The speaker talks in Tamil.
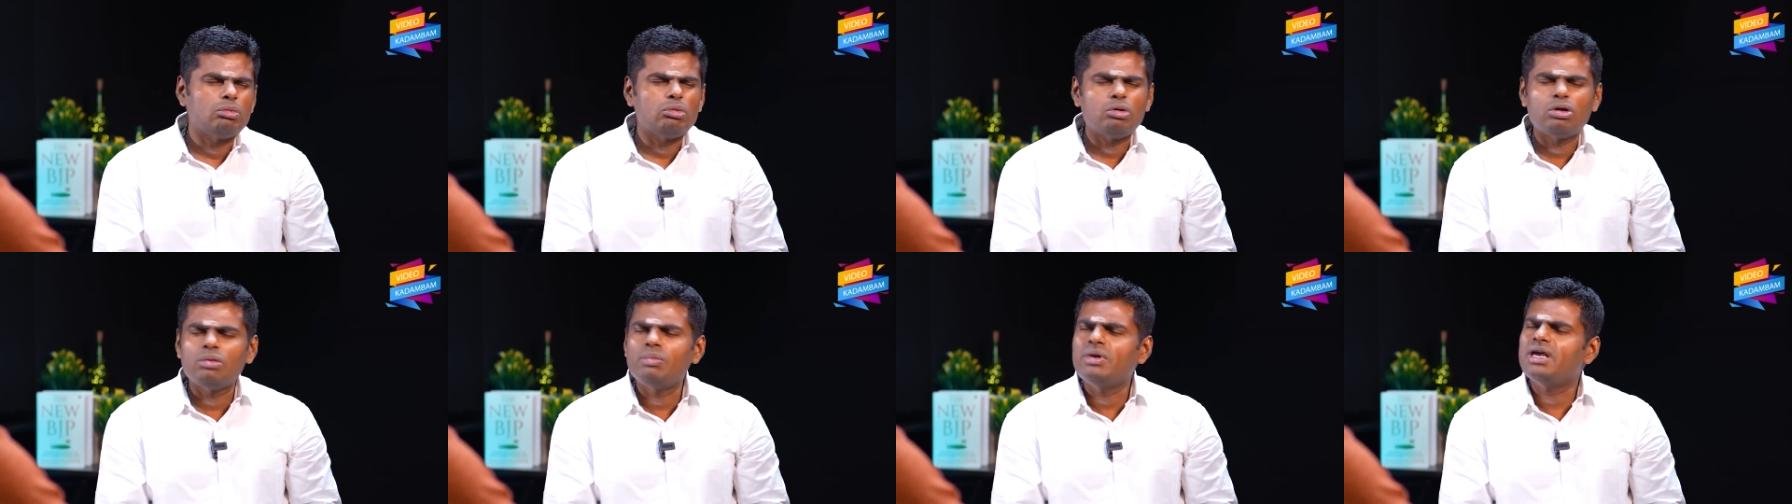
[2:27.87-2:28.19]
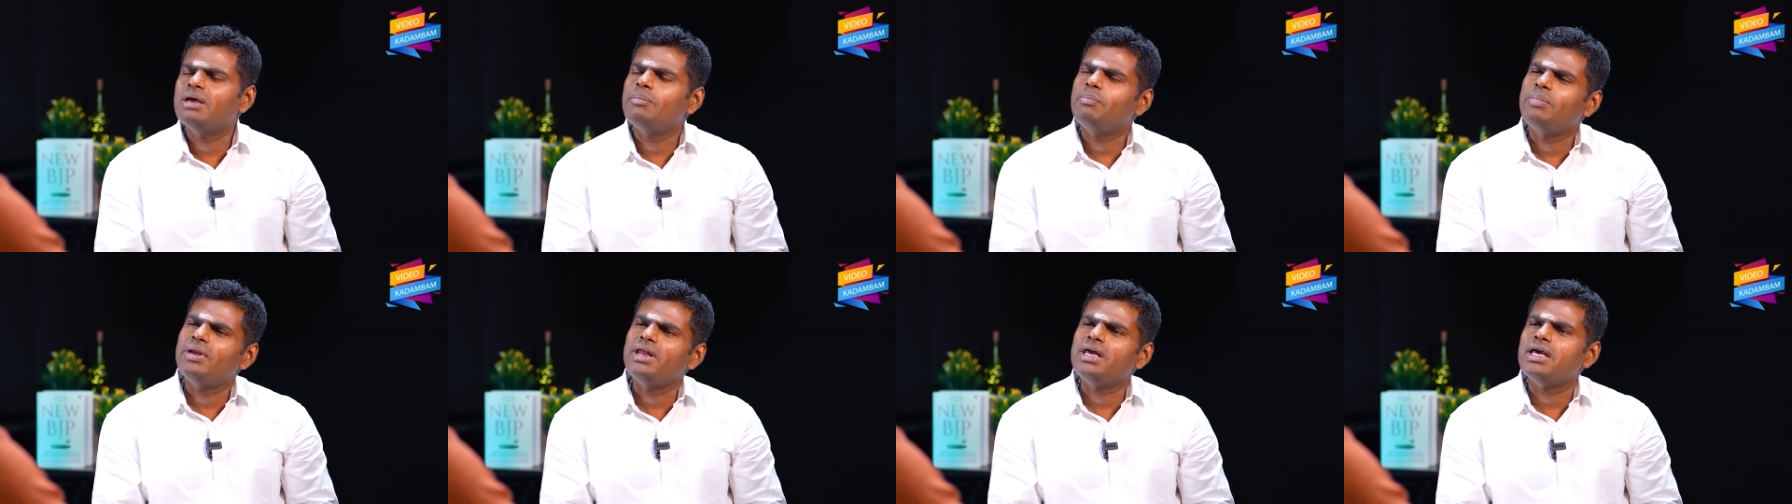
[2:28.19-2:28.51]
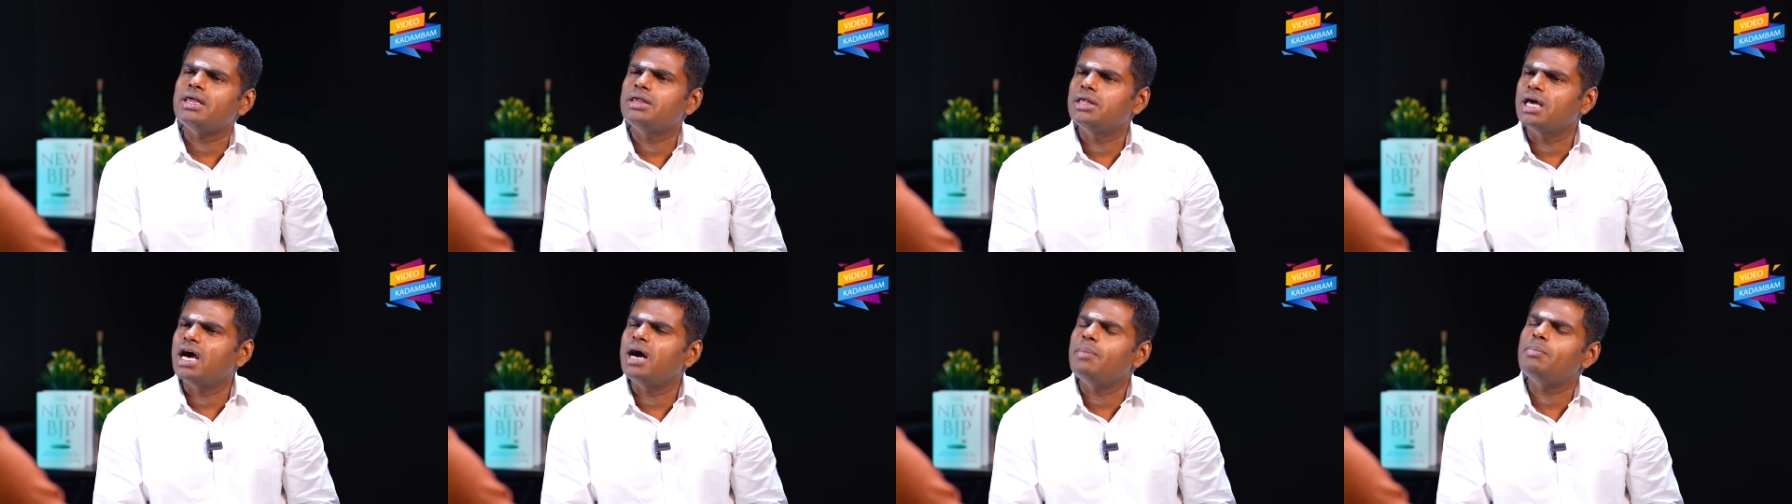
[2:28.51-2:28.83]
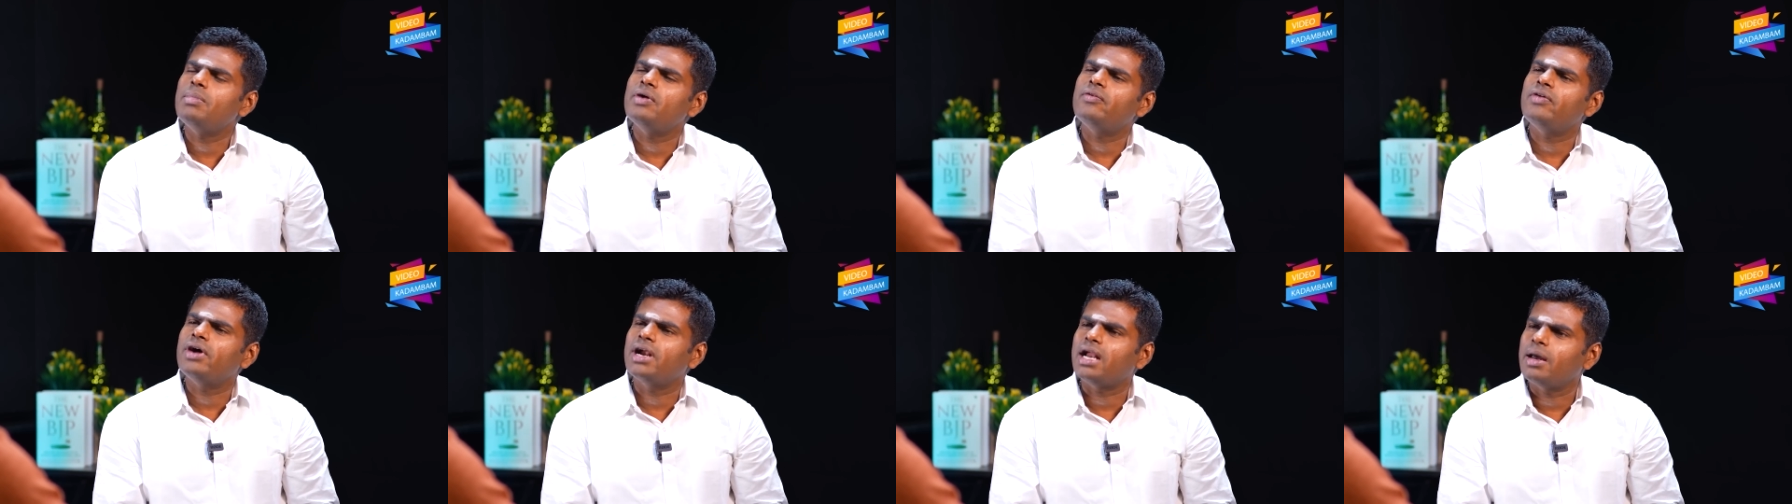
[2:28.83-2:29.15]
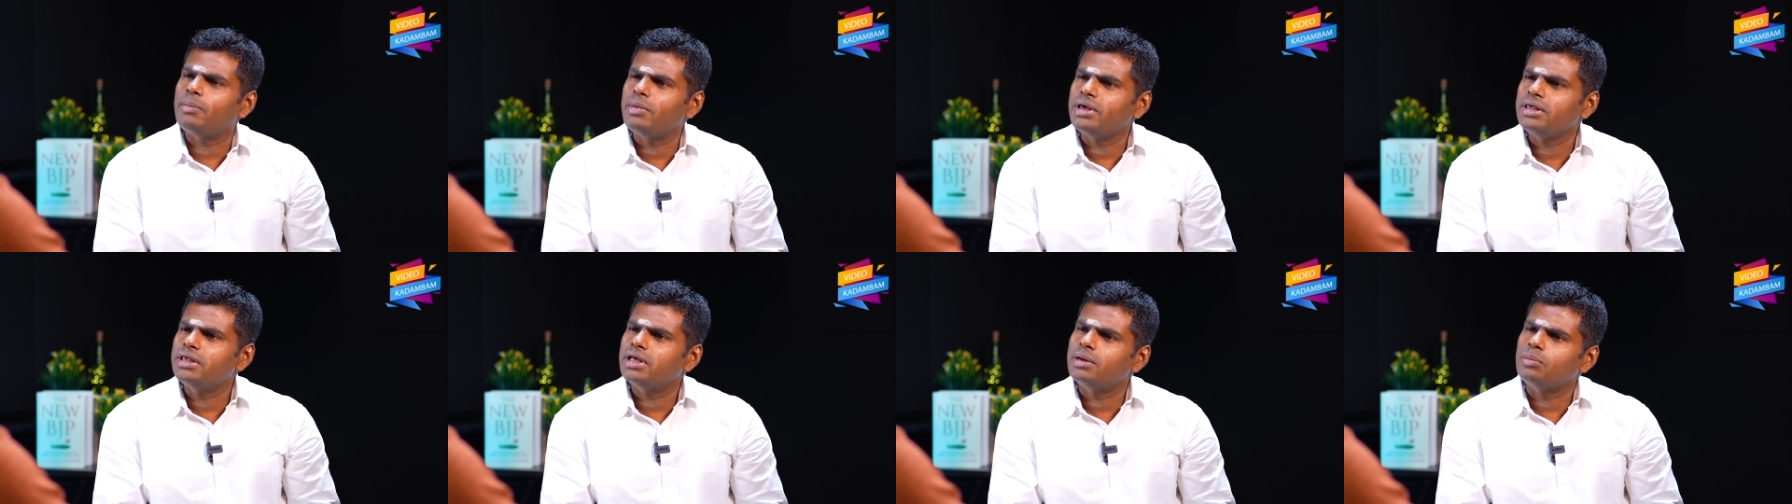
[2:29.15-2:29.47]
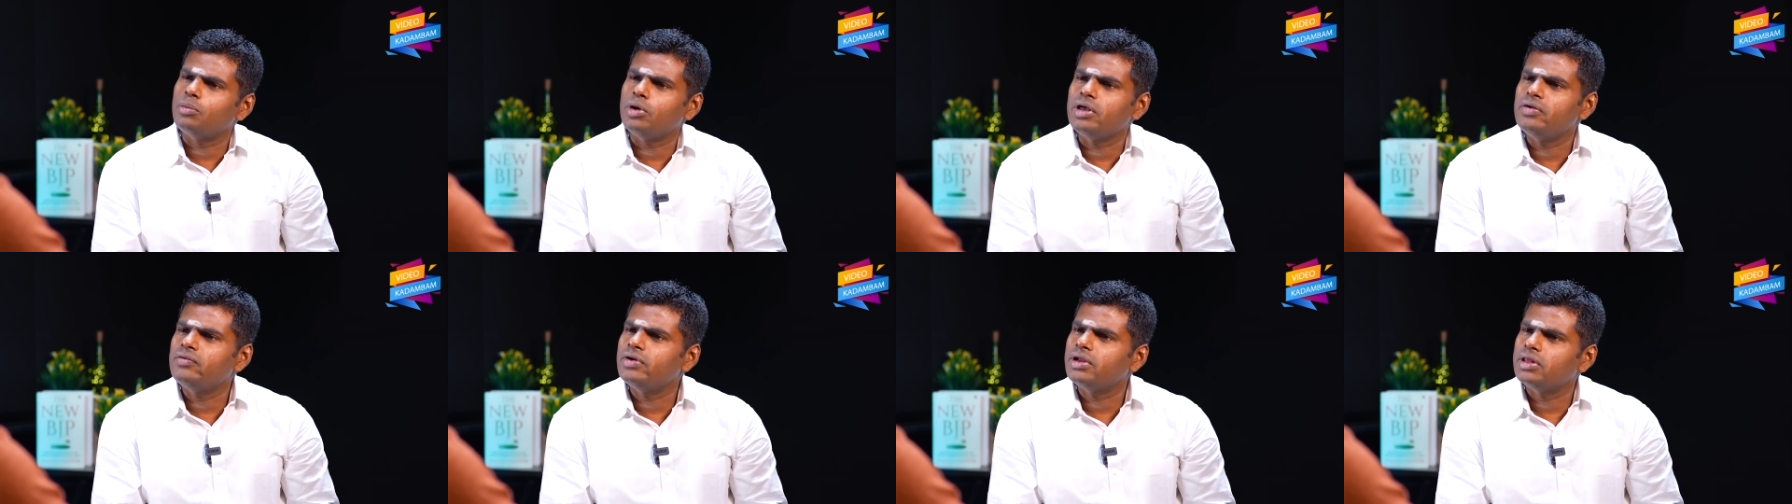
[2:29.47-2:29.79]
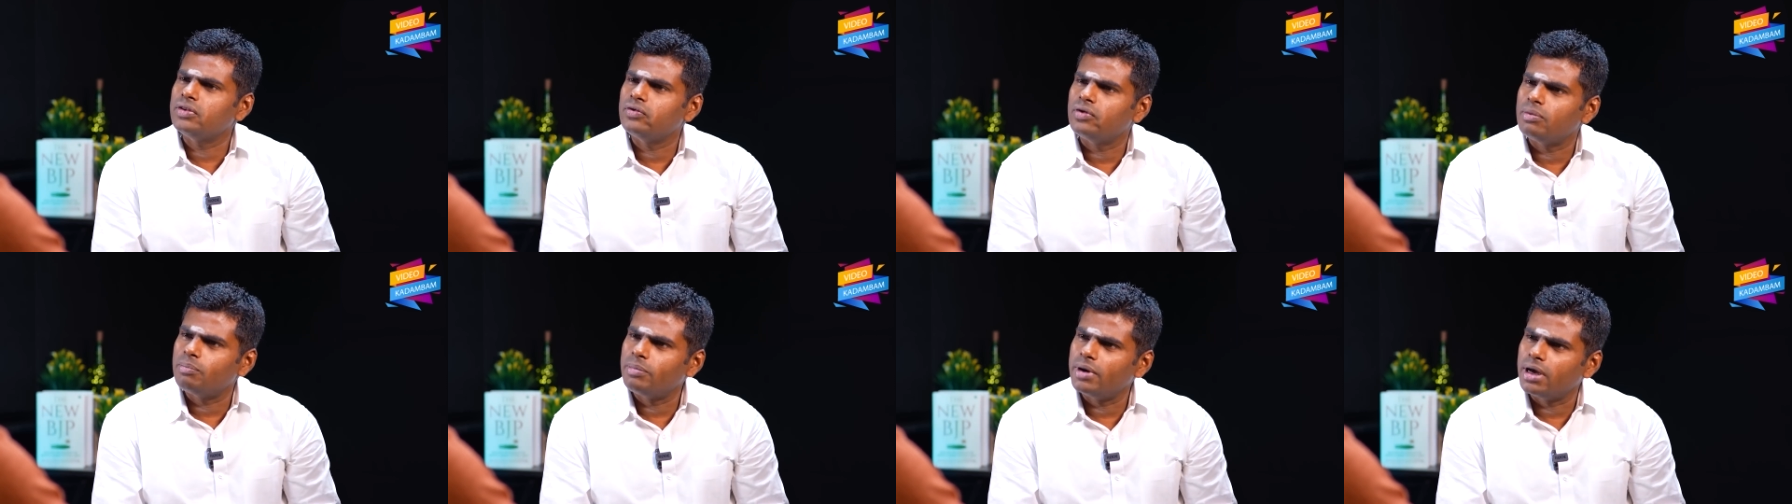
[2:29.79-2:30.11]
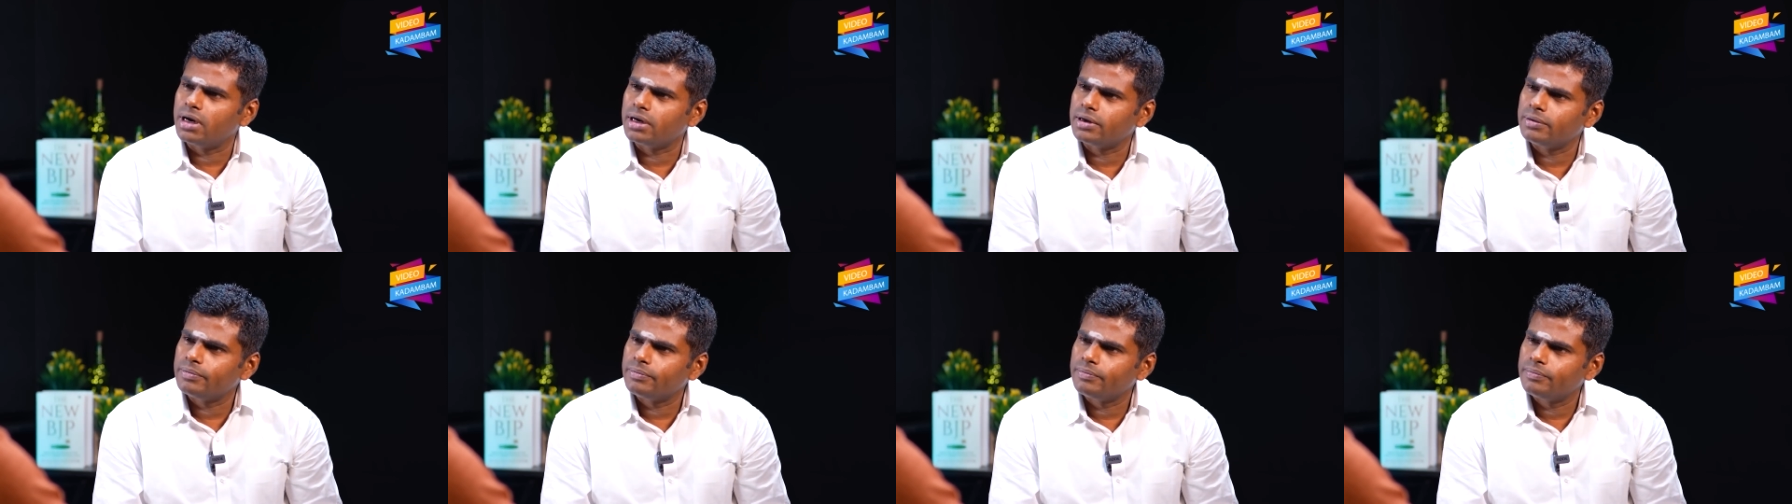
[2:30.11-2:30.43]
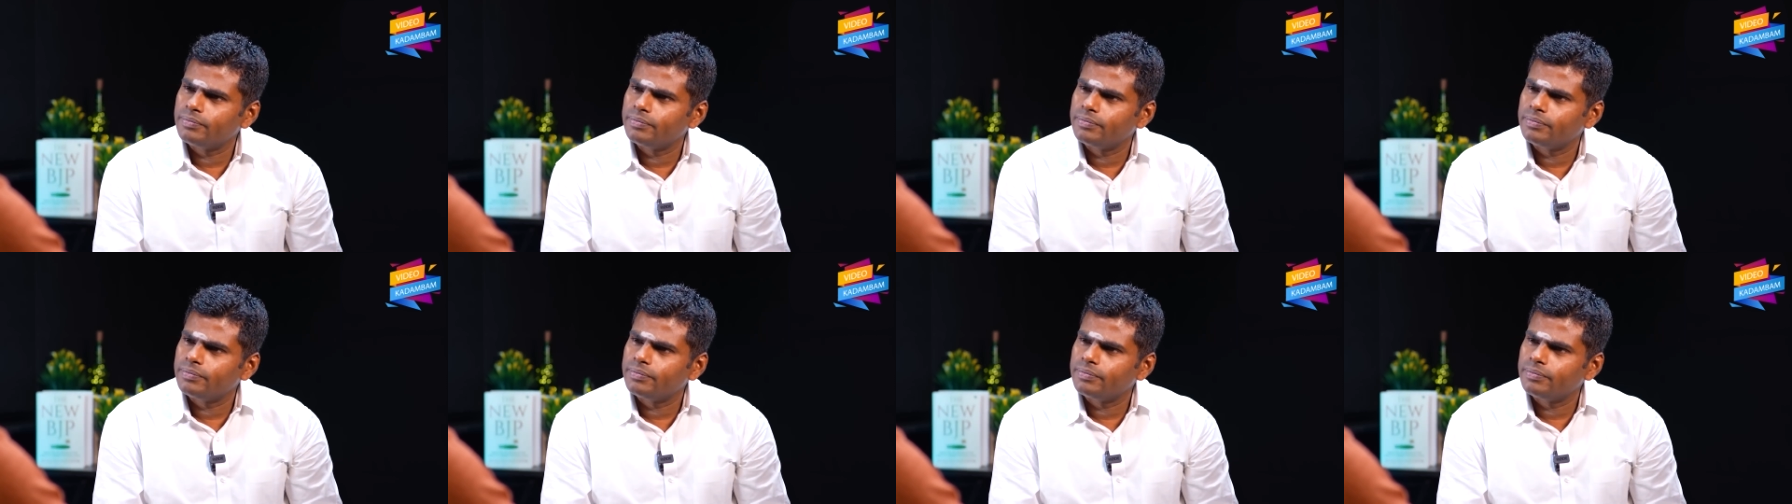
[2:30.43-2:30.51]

ஒரு மிகப்பெரிய ஜாம்பவான் அமைச்சர் மொய் விருந்து வைப்பார்